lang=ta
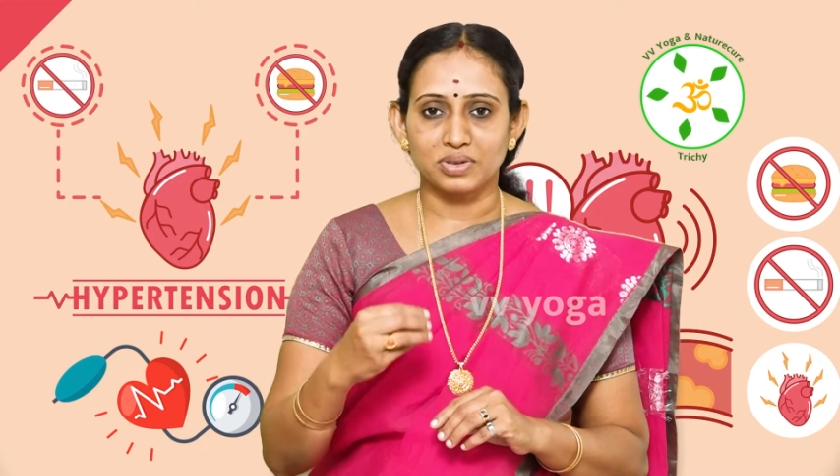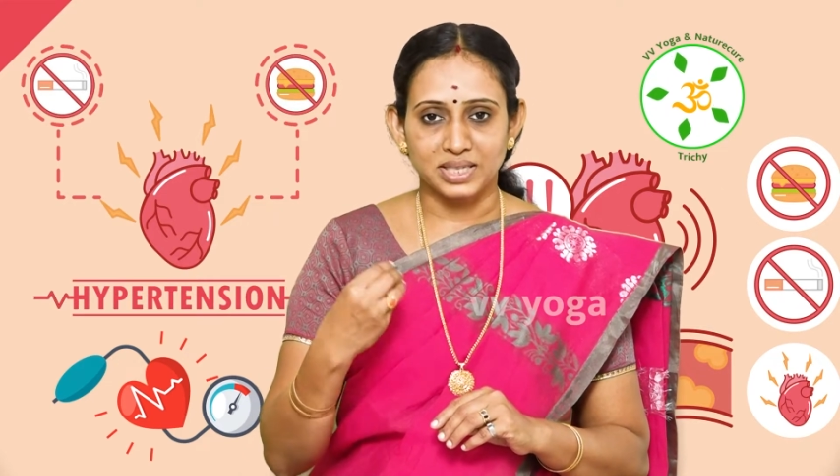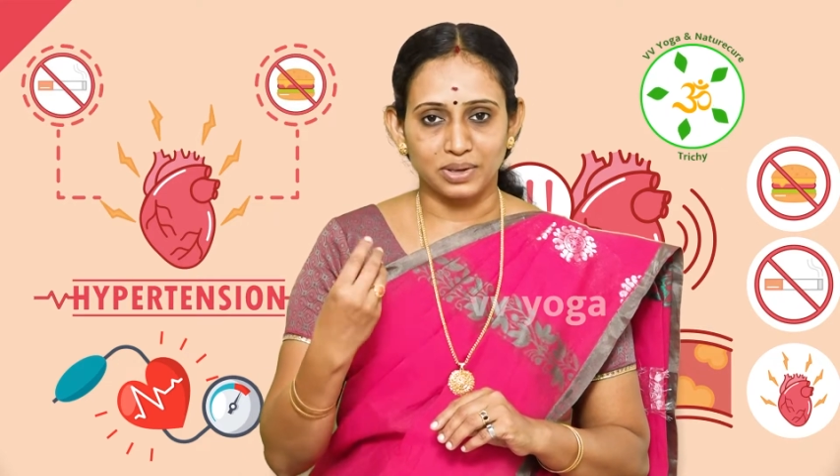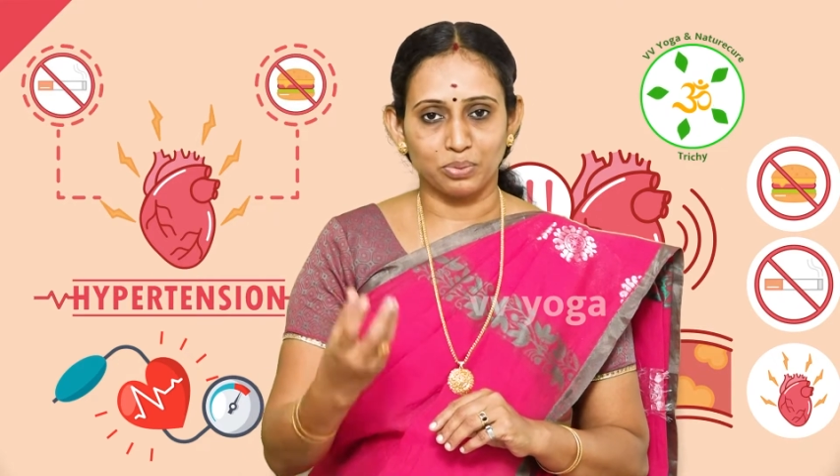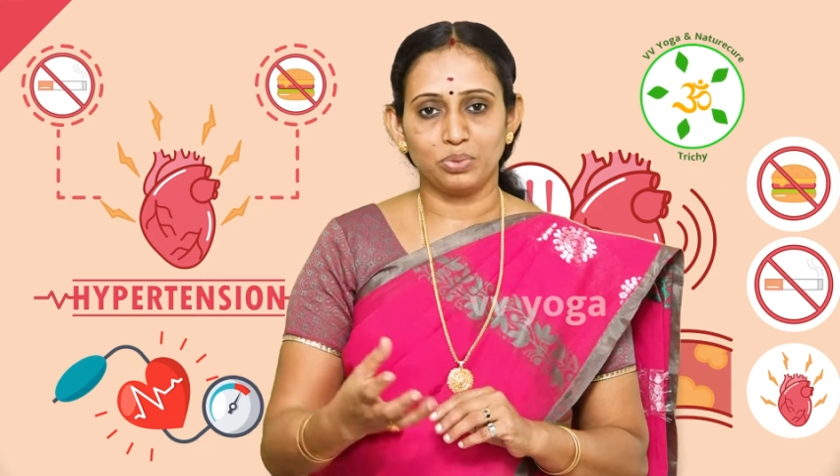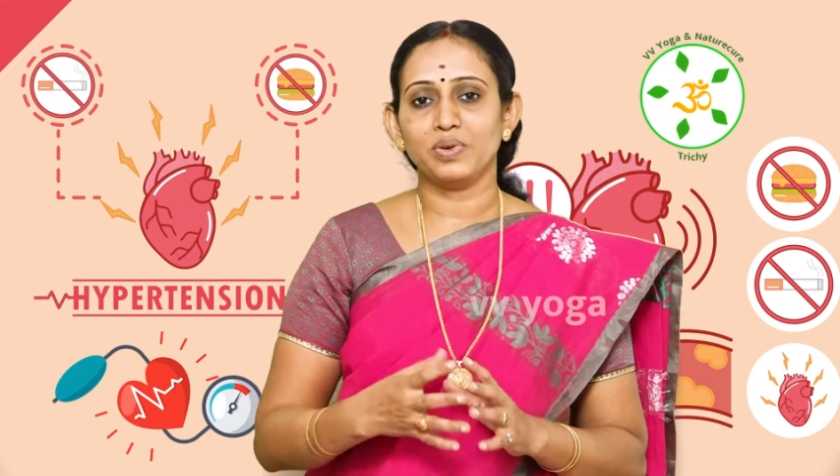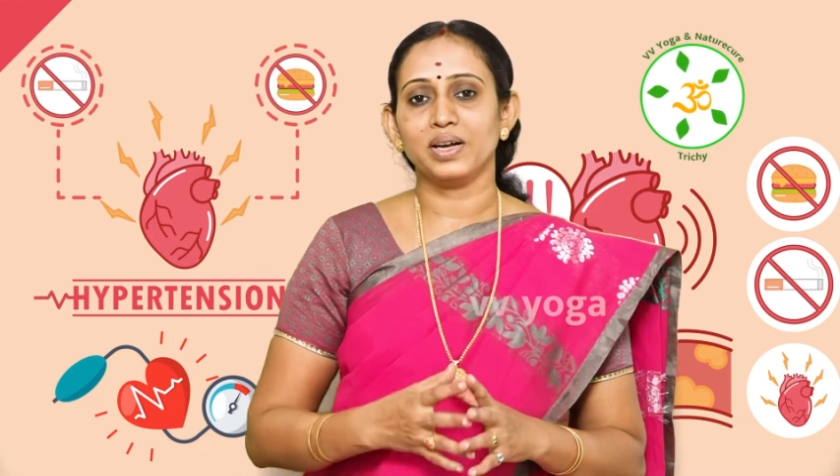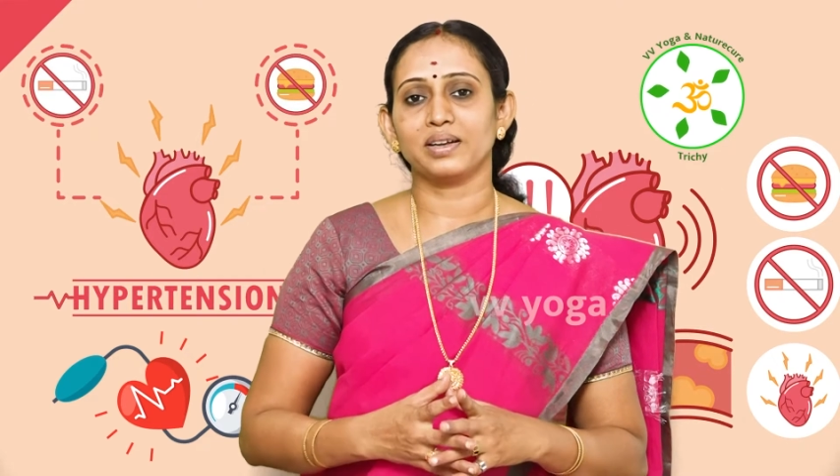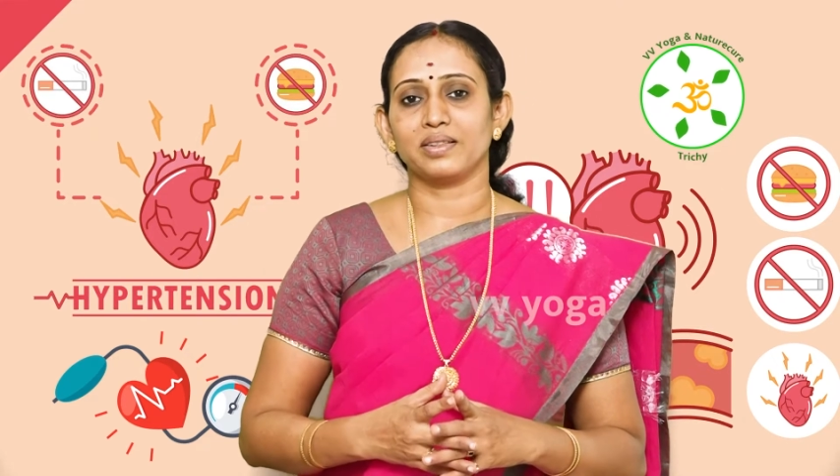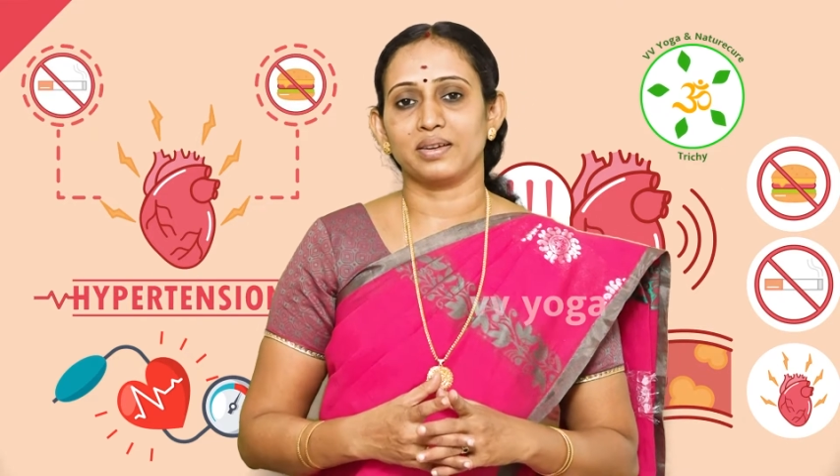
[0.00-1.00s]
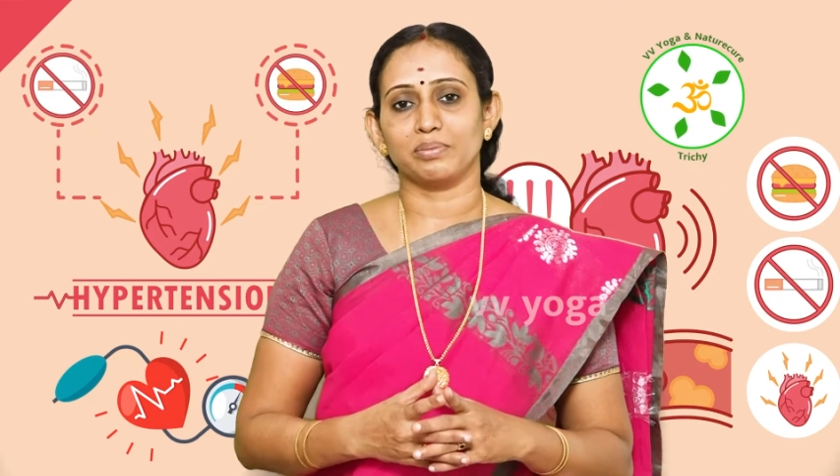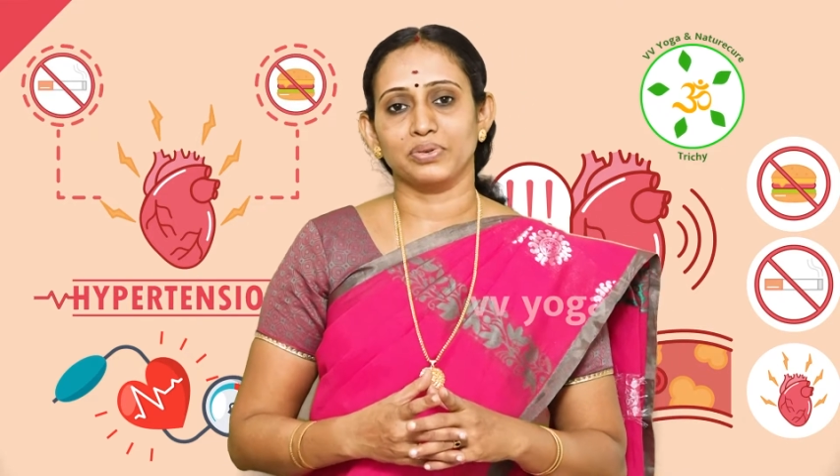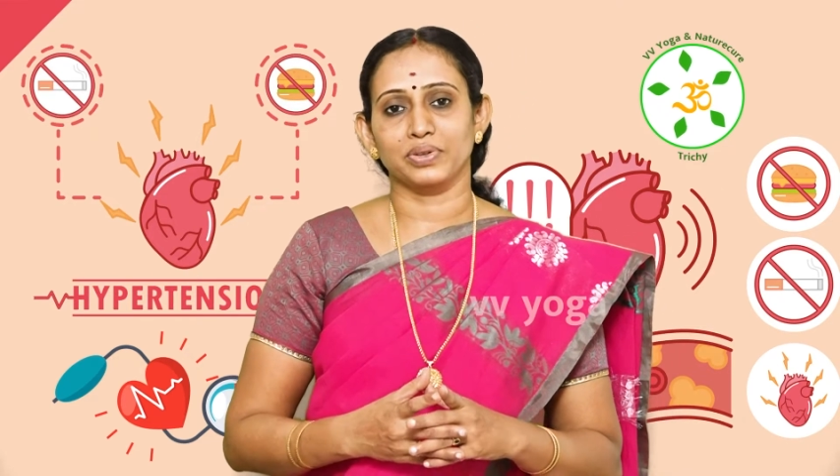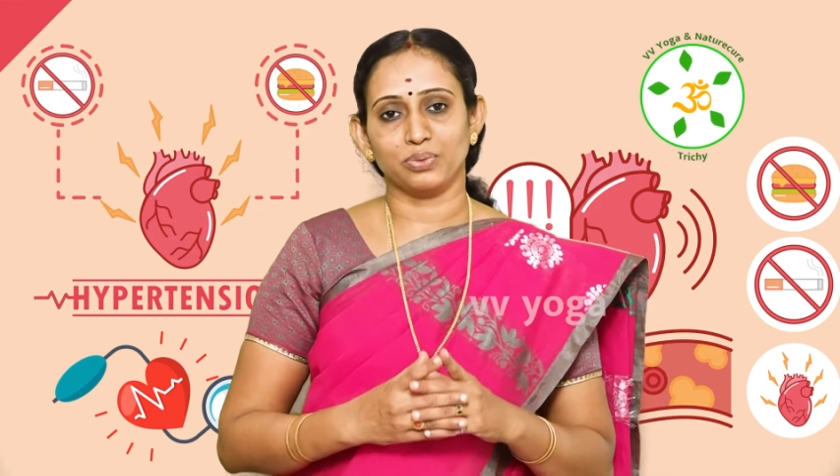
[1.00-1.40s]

ஆக்சைடு உருவாகிறத நம்ம